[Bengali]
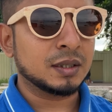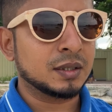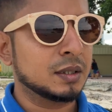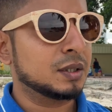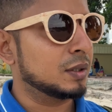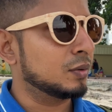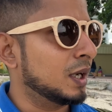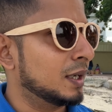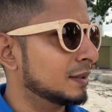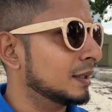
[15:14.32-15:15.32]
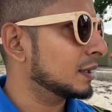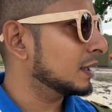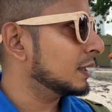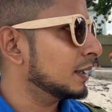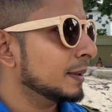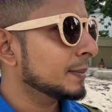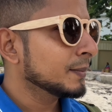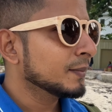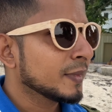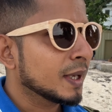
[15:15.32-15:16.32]
সেই সেগুলো আছে আর কি এখানে
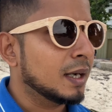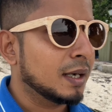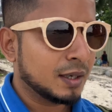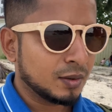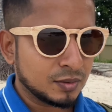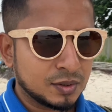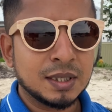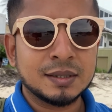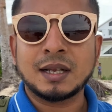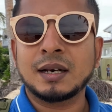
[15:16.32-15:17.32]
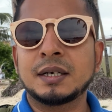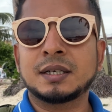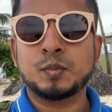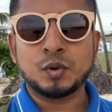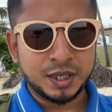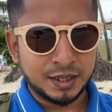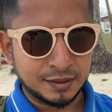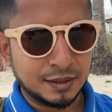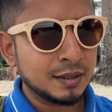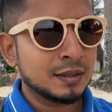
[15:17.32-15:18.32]
আর এখন হচ্ছে সানলাইটটা পড়ে
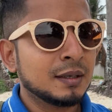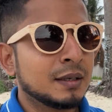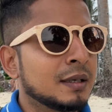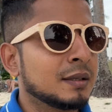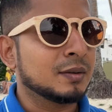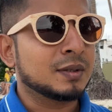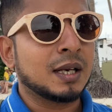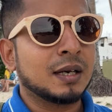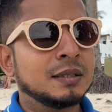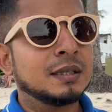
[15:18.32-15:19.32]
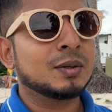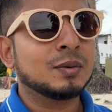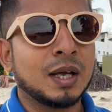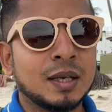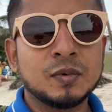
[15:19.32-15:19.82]
গেছে তো সানলাইট যেহেতু নাই